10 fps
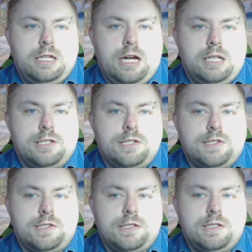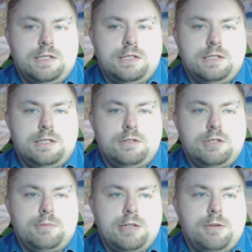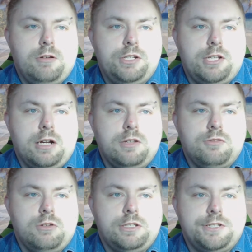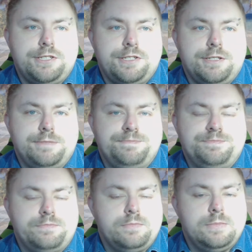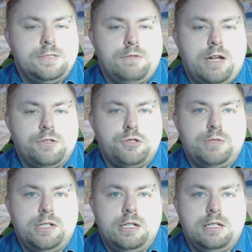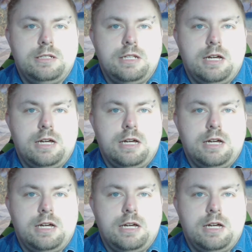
ja, das ist, also ich habe selber noch nicht angezockt. Das ist ähm, ein Survival-Spiel in